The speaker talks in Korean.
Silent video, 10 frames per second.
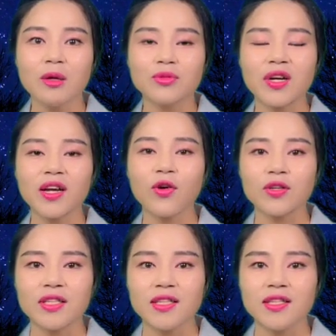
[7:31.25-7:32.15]
북한의
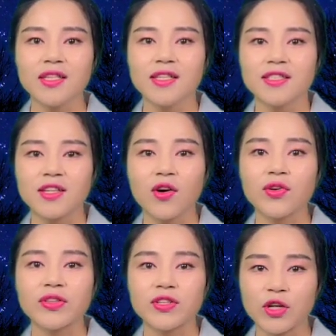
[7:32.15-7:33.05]
거의
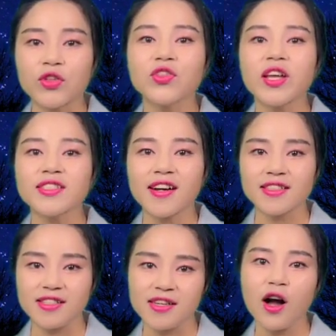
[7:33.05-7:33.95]
려,
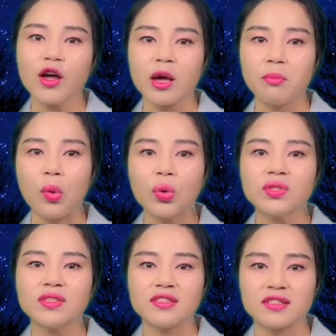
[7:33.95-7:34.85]
연대장 이하의
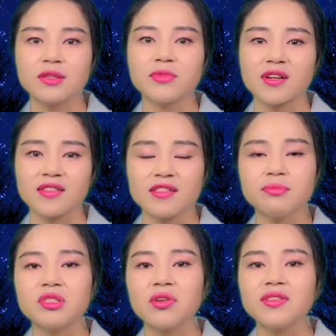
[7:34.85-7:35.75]
모든 직급들까지
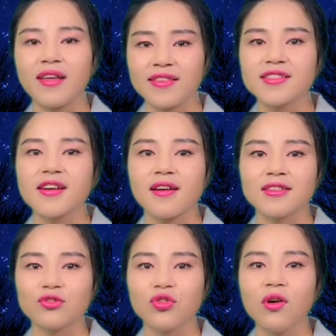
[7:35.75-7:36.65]
심지어
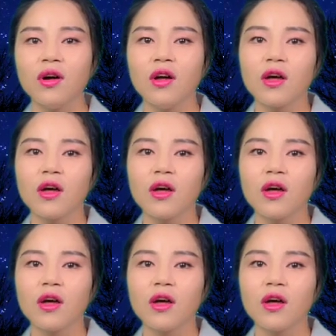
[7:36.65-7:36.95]
대대장까지도요.